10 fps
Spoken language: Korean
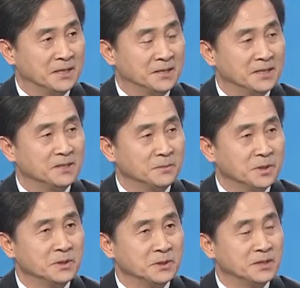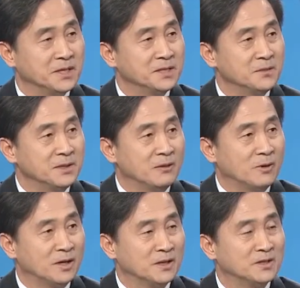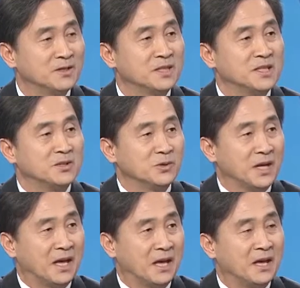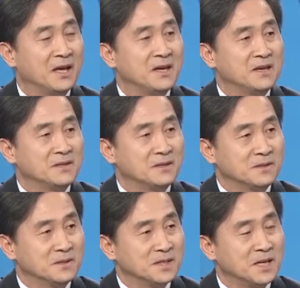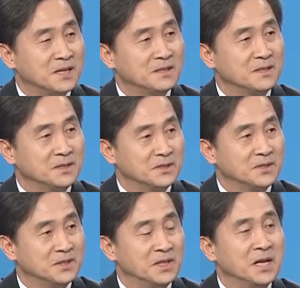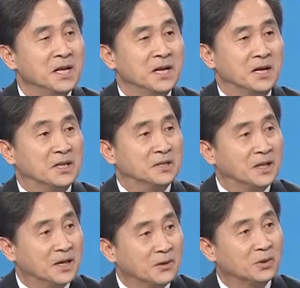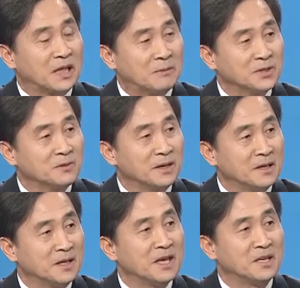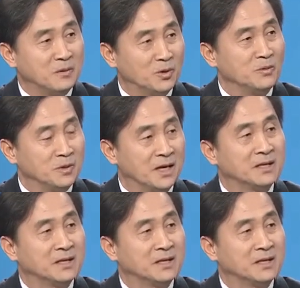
세습 그 세습이라고 하는 것은 기존에 있었던 체제의 것을 그대로 답습하는 게 기본입니다.